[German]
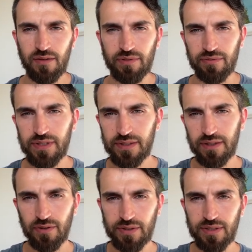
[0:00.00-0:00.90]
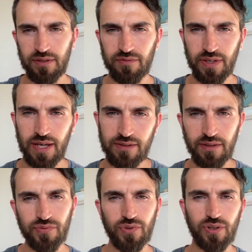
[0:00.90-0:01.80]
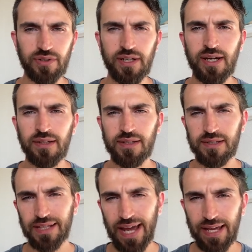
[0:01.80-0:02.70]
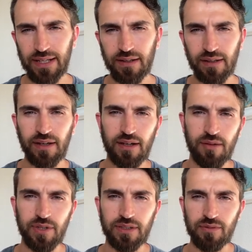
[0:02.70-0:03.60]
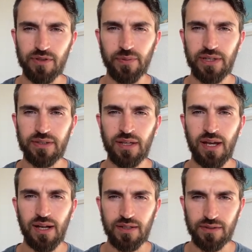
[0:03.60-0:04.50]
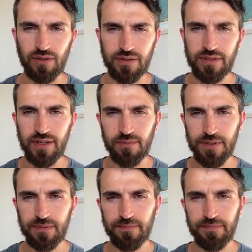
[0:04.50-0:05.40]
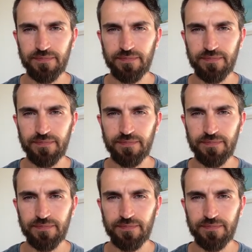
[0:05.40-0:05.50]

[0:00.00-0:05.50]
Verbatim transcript: Wir wissen aus den Versen davor und danach, dass kein geringerer mit ihm spricht als Gott selbst.